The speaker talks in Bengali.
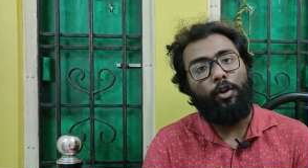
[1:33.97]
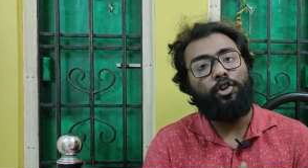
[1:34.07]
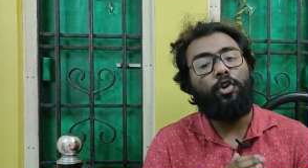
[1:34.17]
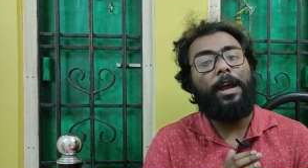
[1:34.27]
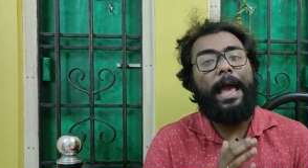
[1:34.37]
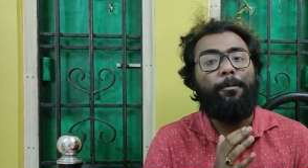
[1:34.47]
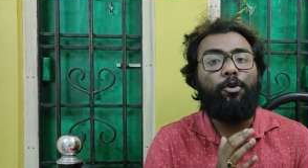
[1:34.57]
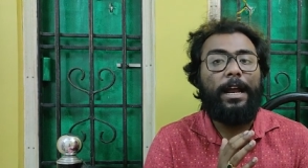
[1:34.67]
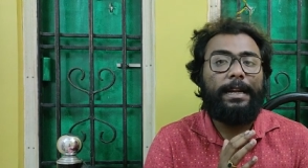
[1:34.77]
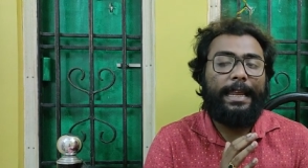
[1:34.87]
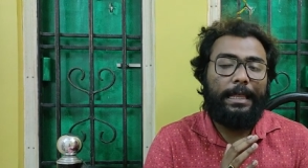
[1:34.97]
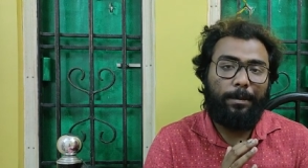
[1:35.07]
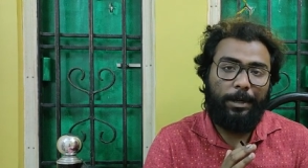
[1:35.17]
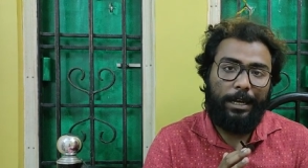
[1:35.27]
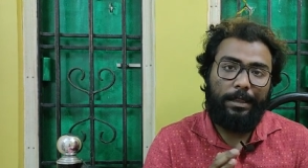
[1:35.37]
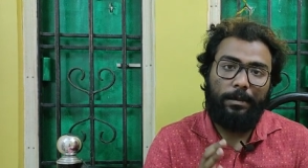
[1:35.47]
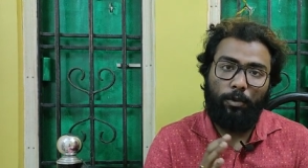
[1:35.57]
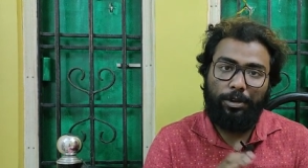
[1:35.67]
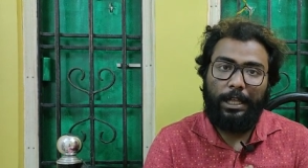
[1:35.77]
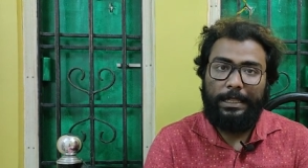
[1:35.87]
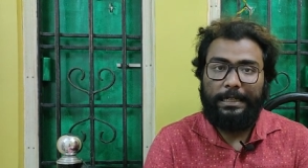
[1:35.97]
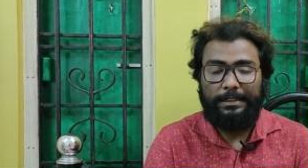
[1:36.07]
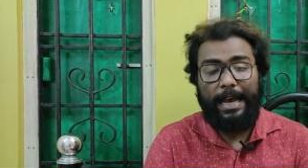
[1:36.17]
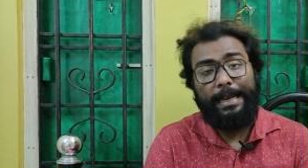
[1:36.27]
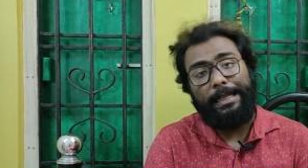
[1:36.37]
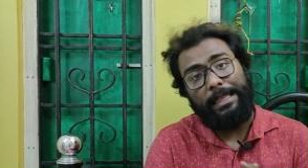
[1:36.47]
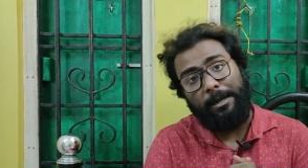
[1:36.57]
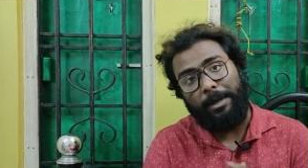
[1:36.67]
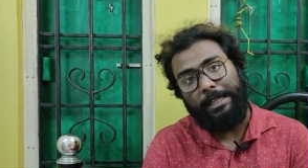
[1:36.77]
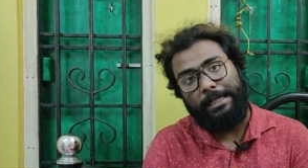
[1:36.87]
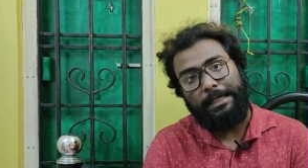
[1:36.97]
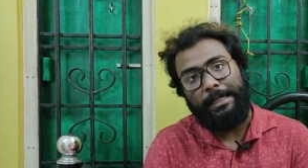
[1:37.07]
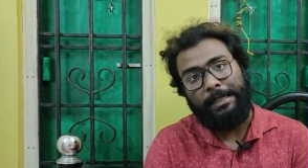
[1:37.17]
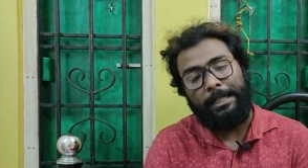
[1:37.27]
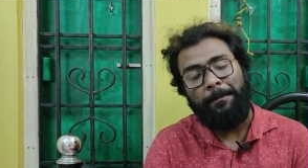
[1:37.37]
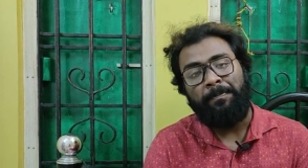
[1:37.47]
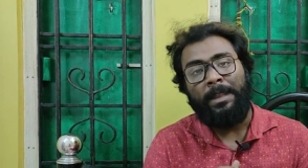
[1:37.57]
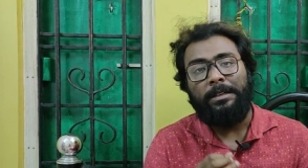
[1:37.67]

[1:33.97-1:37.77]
দর্শক এমন একটা এক্সপিরিয়েন্সের মধ্যে দিয়ে যায় এই সিনেমা দেখতে দেখতে